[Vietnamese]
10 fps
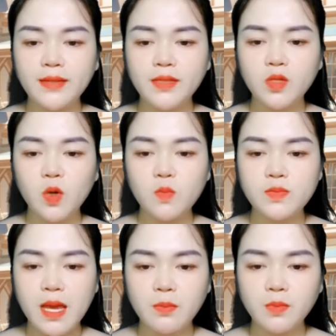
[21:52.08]
Nhạc Đình
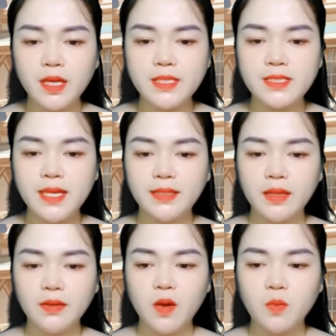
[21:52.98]
đến sửa tư thế
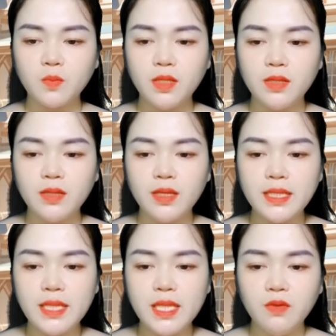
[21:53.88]
cho cô.
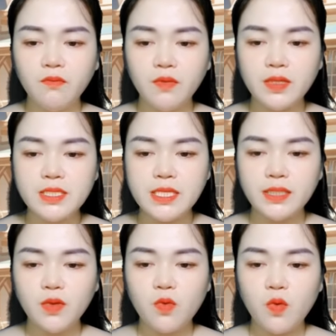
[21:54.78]
Nhạc Đình,
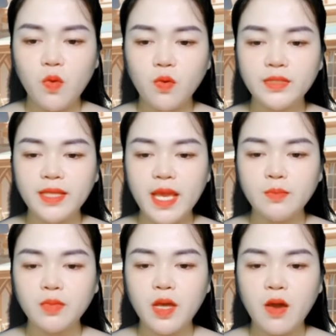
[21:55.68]
hay là phần này
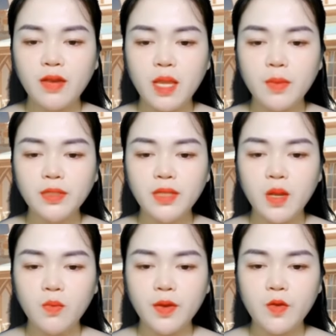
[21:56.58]
cậu học cùng tớ luôn
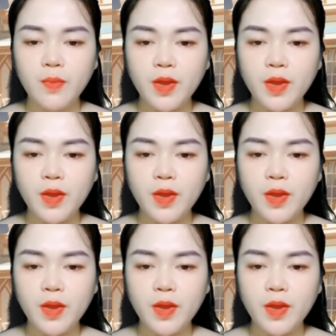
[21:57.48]
đi.